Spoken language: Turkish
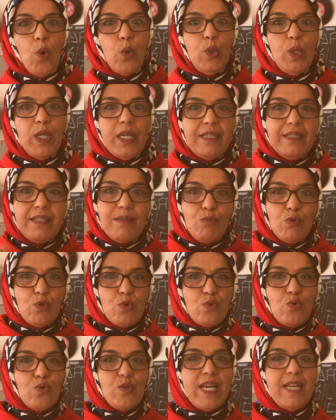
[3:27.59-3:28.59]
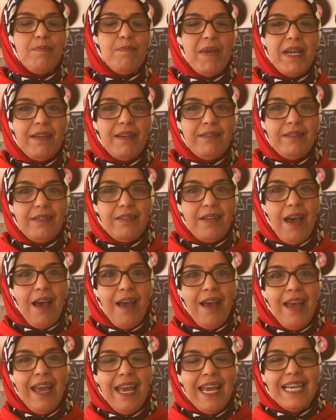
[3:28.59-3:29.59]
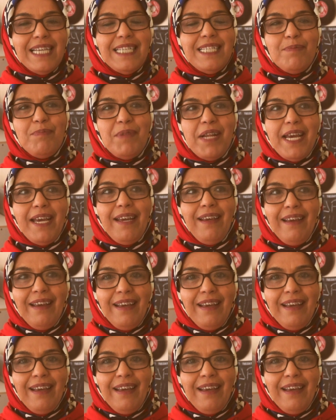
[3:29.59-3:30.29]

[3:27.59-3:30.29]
onları da mutsuz etmek adına. Şimdi